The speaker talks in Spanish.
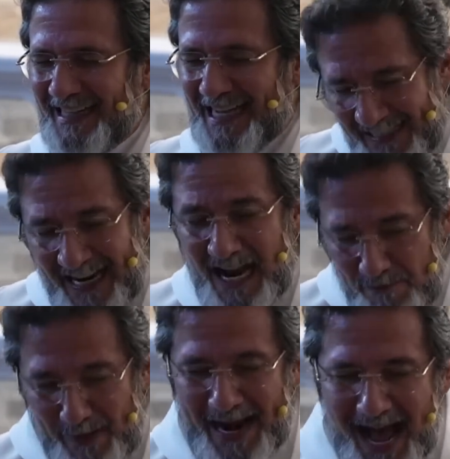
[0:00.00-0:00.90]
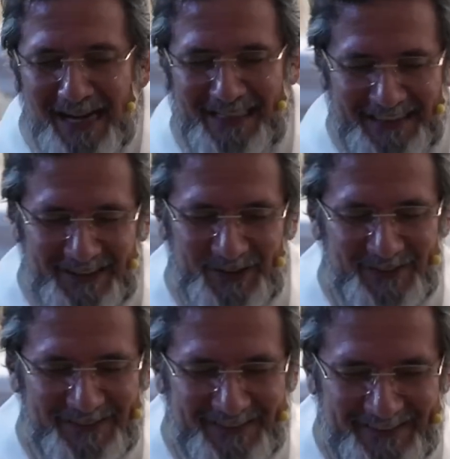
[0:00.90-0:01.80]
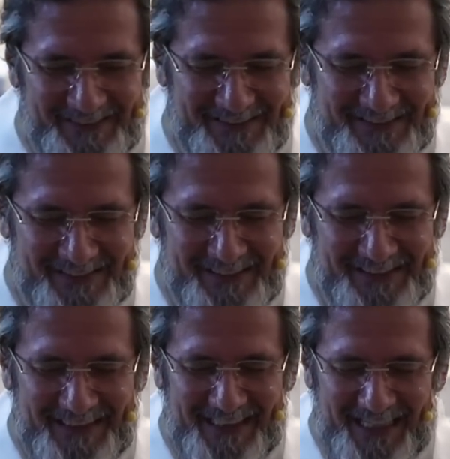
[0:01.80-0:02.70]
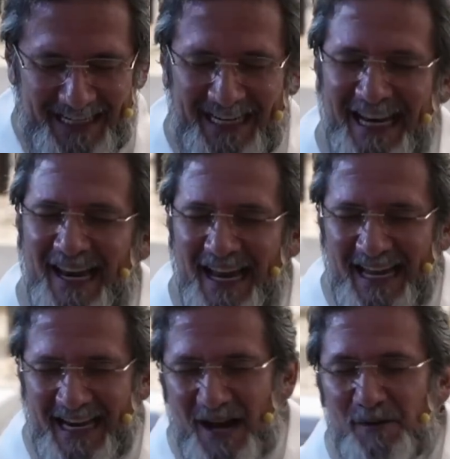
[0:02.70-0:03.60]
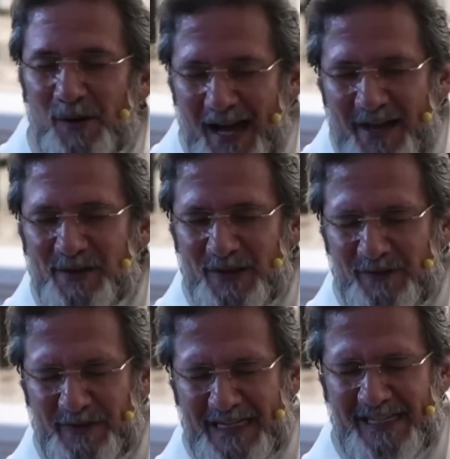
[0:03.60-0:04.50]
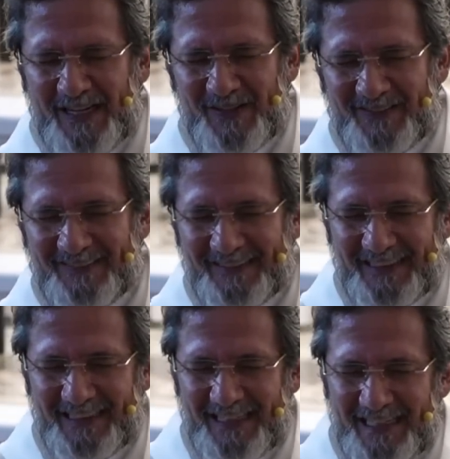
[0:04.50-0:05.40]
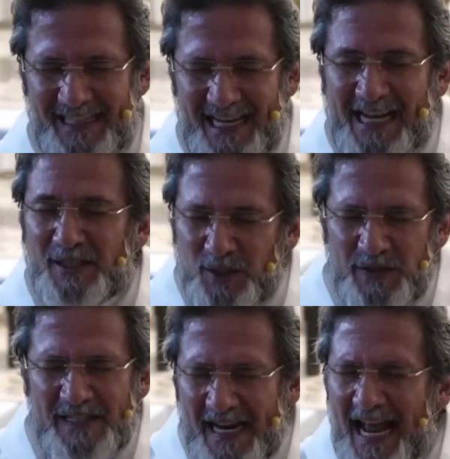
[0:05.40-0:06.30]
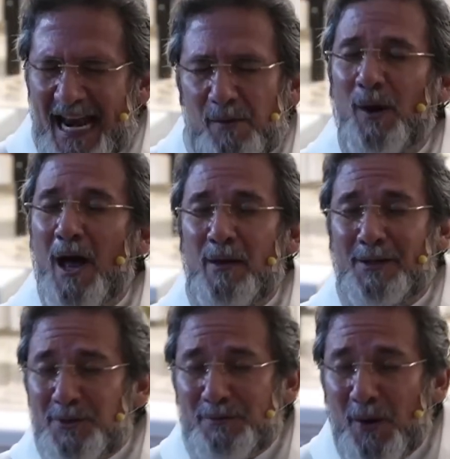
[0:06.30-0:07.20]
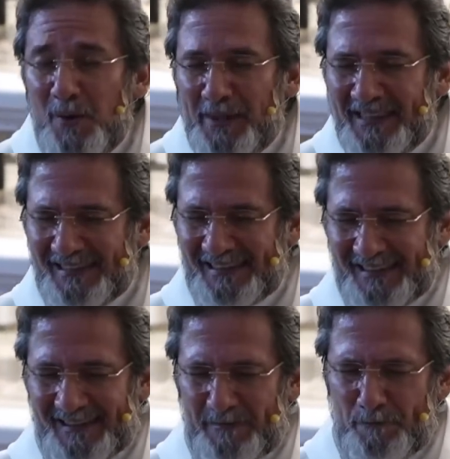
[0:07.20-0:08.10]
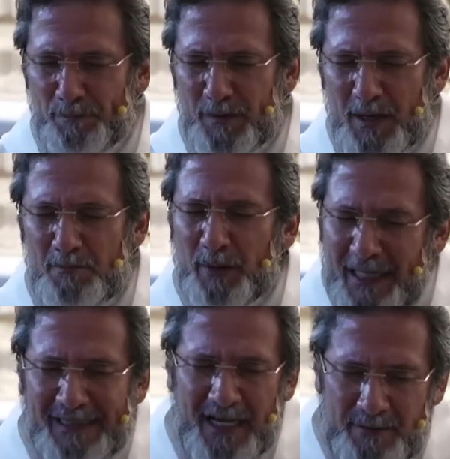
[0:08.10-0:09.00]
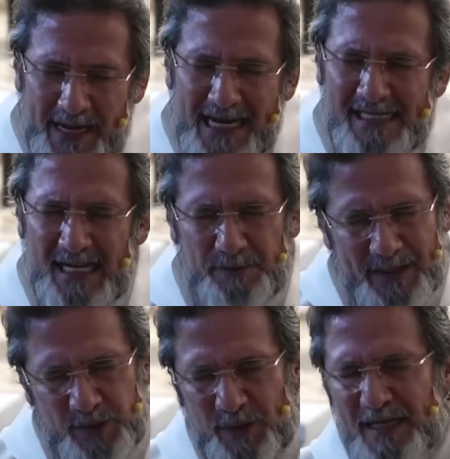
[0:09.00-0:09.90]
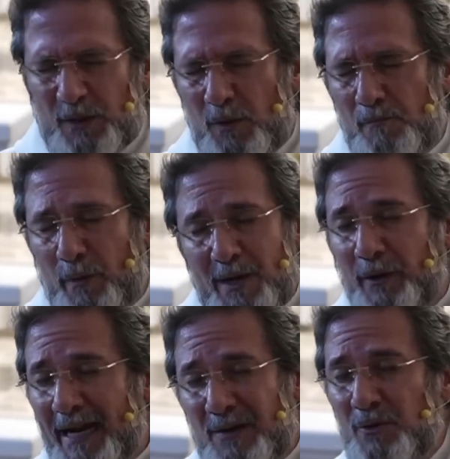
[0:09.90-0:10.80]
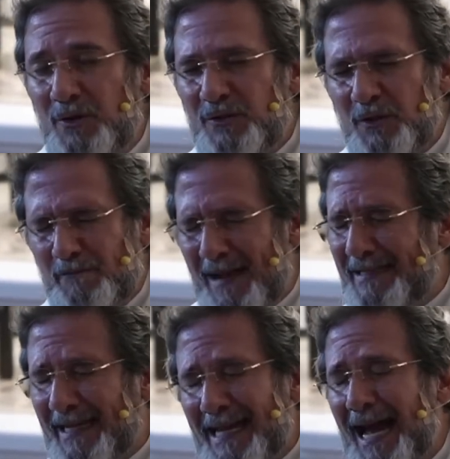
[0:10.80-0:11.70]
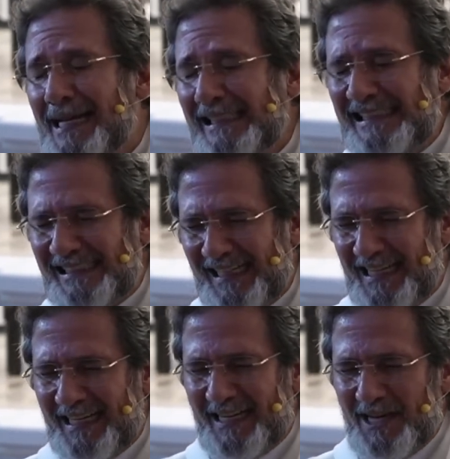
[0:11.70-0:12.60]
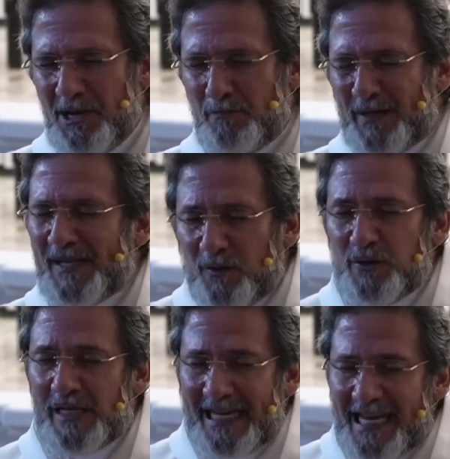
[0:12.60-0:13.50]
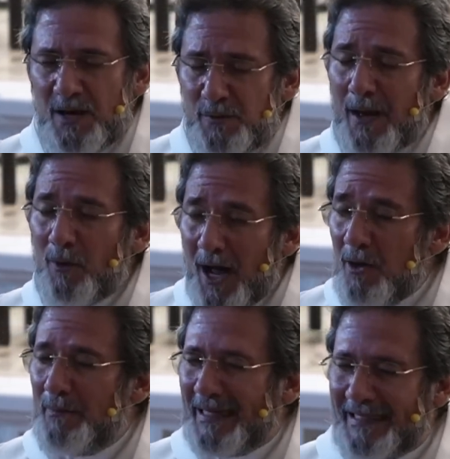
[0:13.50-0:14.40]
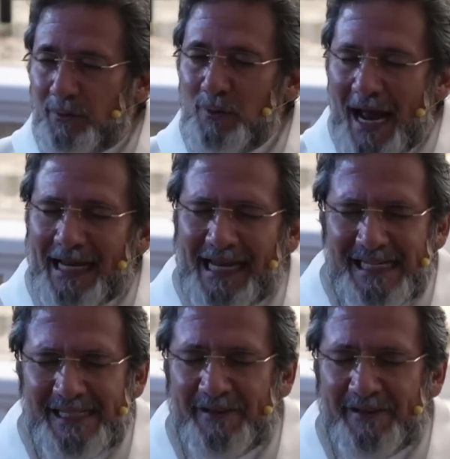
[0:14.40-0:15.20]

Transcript: Ese era el paráclito, el, el abogado de oficio. Entonces era el abogado de los pobres porque tal vez las personas con buenos recursos materiales, pues se conseguían un abogado particular que les